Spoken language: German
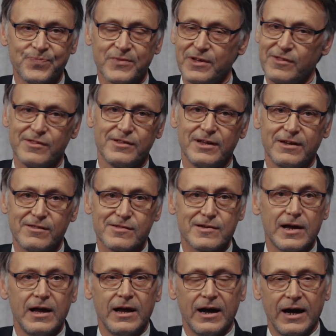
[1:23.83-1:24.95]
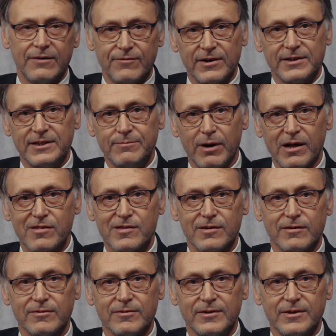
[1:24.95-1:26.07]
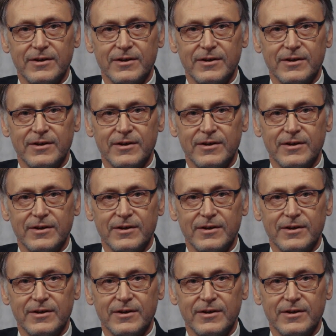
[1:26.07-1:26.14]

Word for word: dass es jetzt einfach nicht passte.